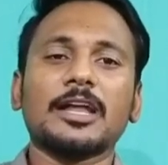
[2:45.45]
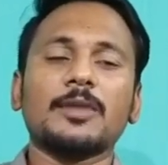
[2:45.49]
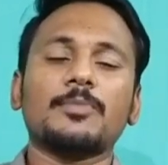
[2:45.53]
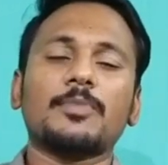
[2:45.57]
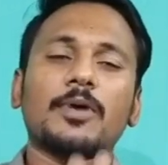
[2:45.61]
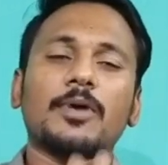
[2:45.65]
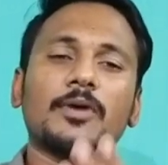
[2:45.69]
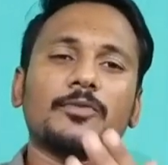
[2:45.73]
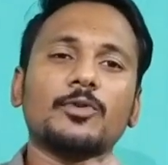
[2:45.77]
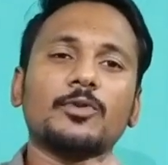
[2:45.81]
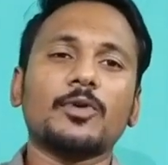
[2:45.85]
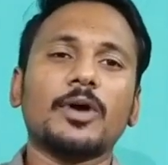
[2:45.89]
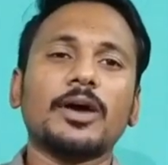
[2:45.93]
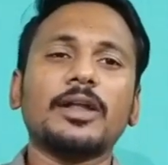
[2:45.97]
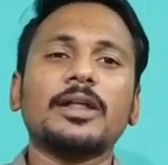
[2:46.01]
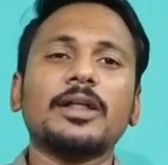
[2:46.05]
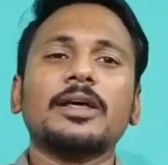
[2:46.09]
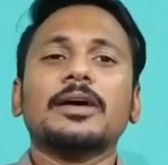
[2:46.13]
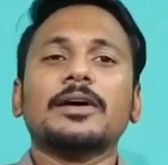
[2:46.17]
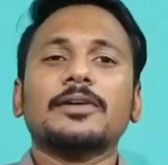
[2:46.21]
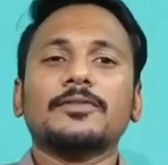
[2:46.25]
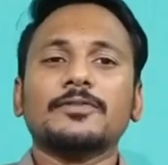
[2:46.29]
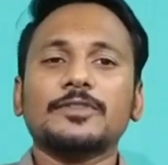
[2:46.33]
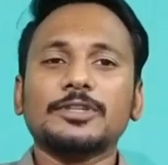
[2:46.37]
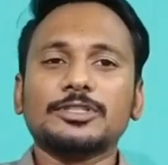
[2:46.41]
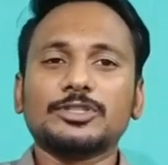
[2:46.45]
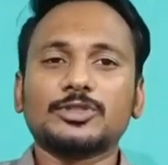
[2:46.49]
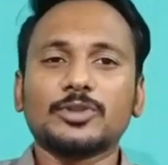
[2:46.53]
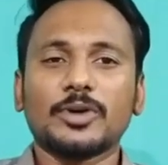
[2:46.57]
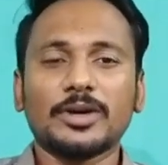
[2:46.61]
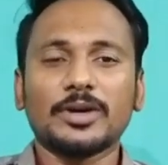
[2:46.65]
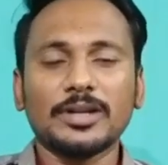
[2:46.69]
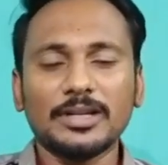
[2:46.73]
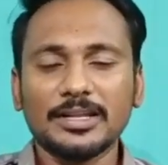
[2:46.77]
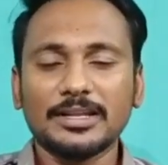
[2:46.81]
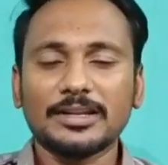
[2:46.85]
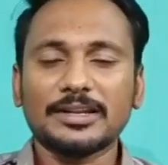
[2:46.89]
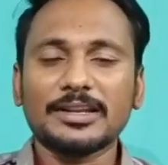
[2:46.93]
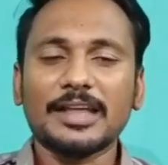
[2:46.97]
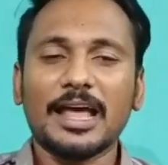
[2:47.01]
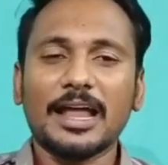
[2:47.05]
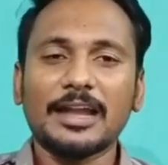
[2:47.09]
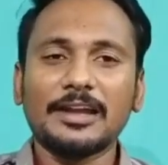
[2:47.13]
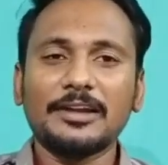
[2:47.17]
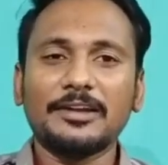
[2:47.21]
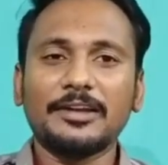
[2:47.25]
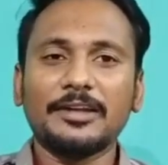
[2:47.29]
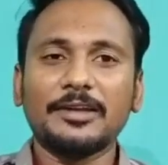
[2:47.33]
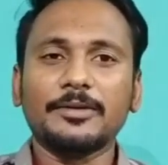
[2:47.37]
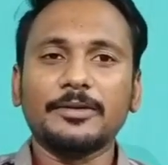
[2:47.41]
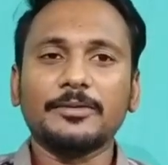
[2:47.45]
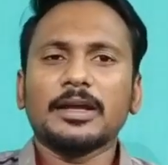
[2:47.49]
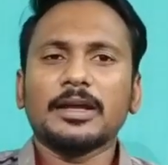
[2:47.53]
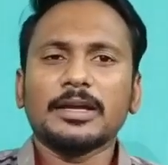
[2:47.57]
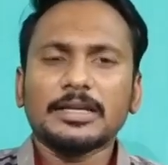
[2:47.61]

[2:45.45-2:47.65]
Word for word: ஹெல்ப் ஆஃப் யுவர் விச்சுவல் ரியாலிட்டி